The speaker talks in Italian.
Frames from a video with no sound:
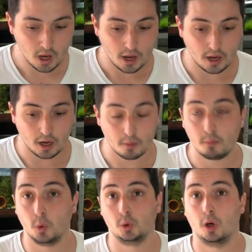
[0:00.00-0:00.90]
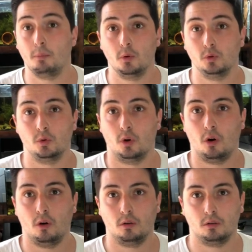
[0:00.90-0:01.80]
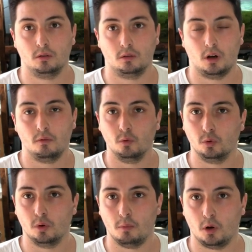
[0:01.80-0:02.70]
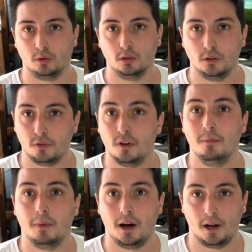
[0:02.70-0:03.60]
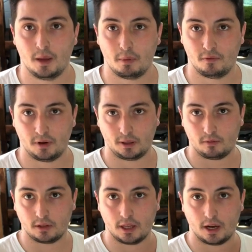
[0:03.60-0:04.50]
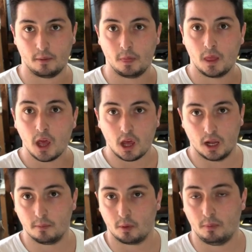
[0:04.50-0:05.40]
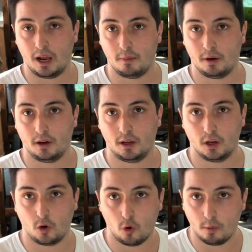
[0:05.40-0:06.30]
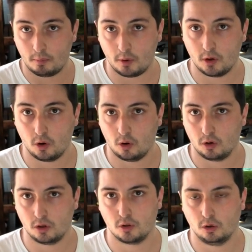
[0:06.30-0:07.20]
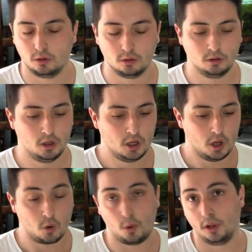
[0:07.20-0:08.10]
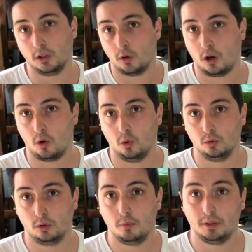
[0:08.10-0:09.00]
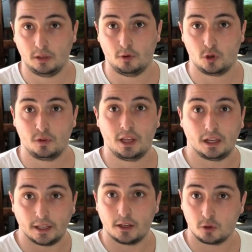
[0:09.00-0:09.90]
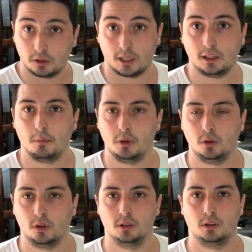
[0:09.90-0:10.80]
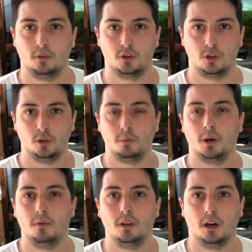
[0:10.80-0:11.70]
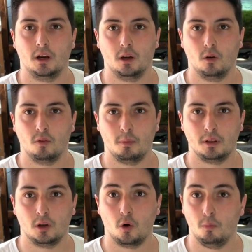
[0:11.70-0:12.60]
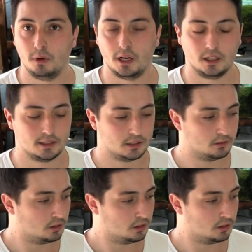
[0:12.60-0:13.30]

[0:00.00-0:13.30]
E purtroppo non ho uh, avuto modo di filmare per farti vedere il problema e come poi ho risolto. Quindi te lo racconto, ma ti faccio vedere adesso il trattamento che sto facendo per evitare ovviamente complicanze.